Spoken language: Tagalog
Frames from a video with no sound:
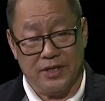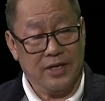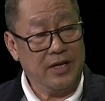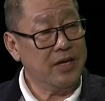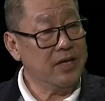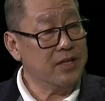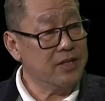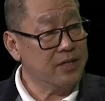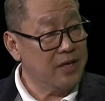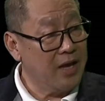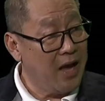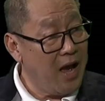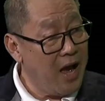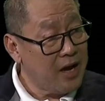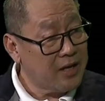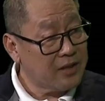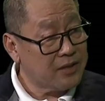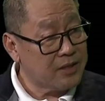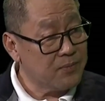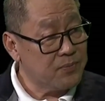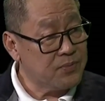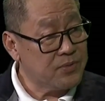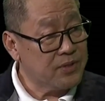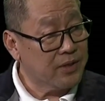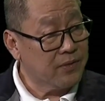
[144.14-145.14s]
in the
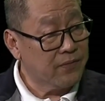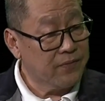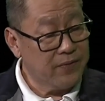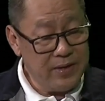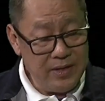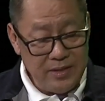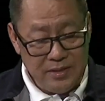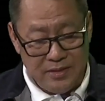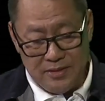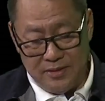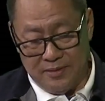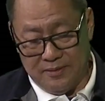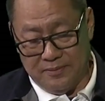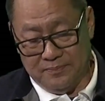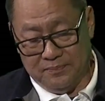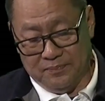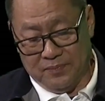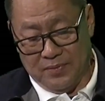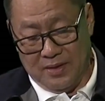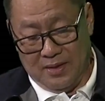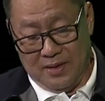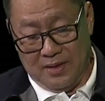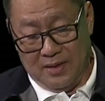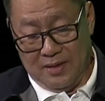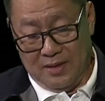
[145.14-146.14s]
active service.
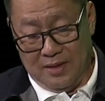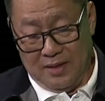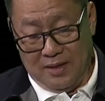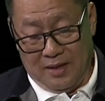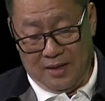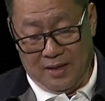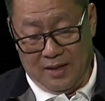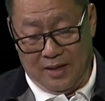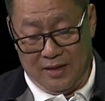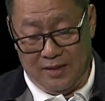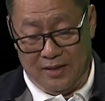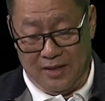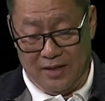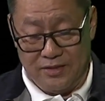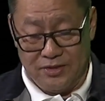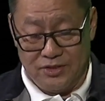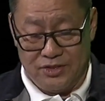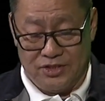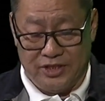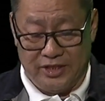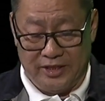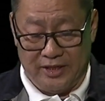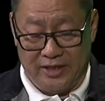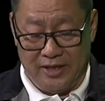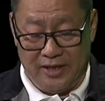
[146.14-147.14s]
Okay. And then
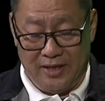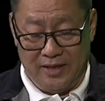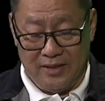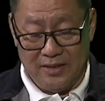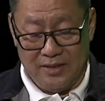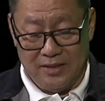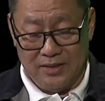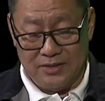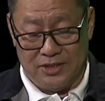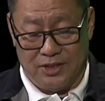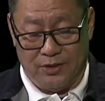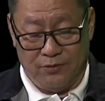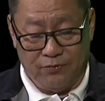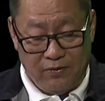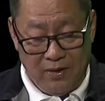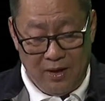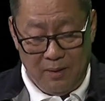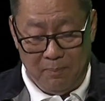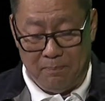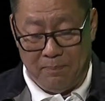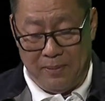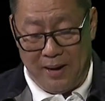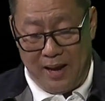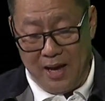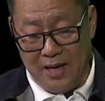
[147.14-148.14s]
G-
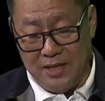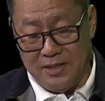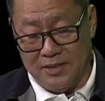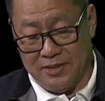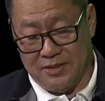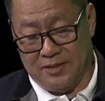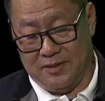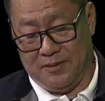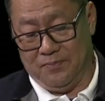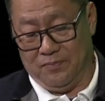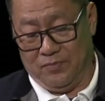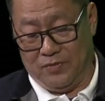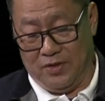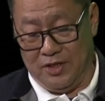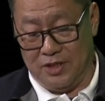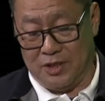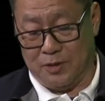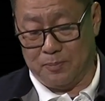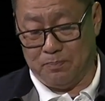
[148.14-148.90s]
GFAL Plus, this